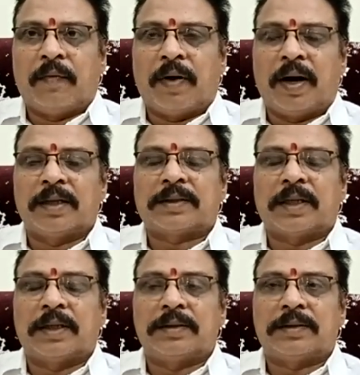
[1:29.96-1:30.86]
వాళ్ళు
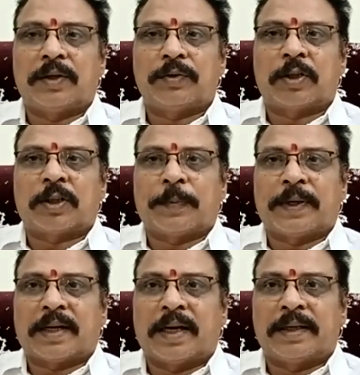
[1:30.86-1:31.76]

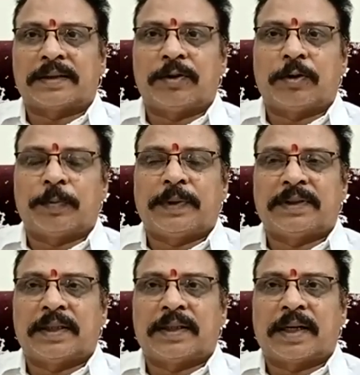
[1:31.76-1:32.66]
సంతోషపడటానికి సంతృప్తి
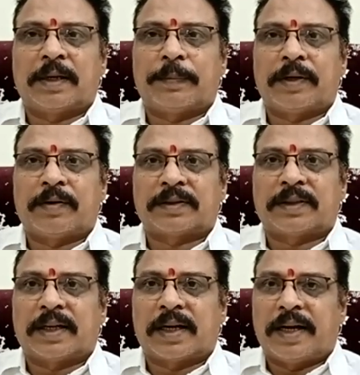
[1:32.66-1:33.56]
చెందటానికి
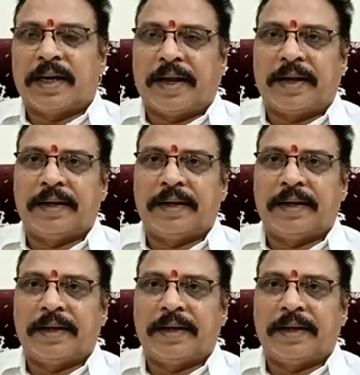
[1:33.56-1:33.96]
పనికొస్తాయి కానీ